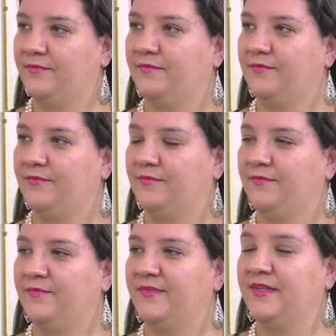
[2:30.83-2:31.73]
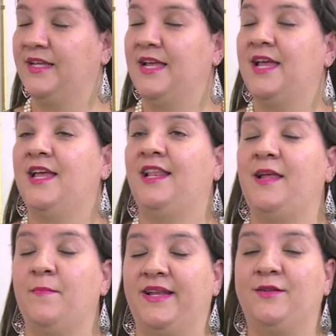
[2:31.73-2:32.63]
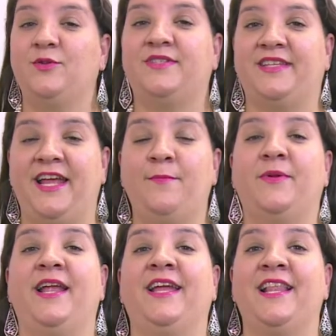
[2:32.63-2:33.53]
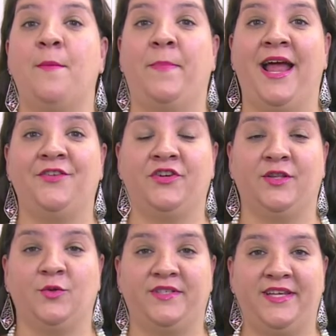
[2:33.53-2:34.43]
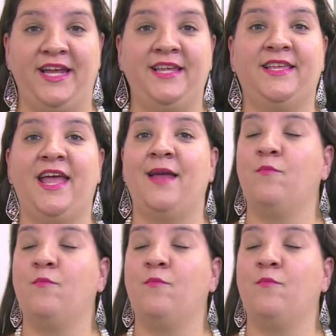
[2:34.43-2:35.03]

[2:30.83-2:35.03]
isso funciona? Lembrando sempre né, que na prática docente é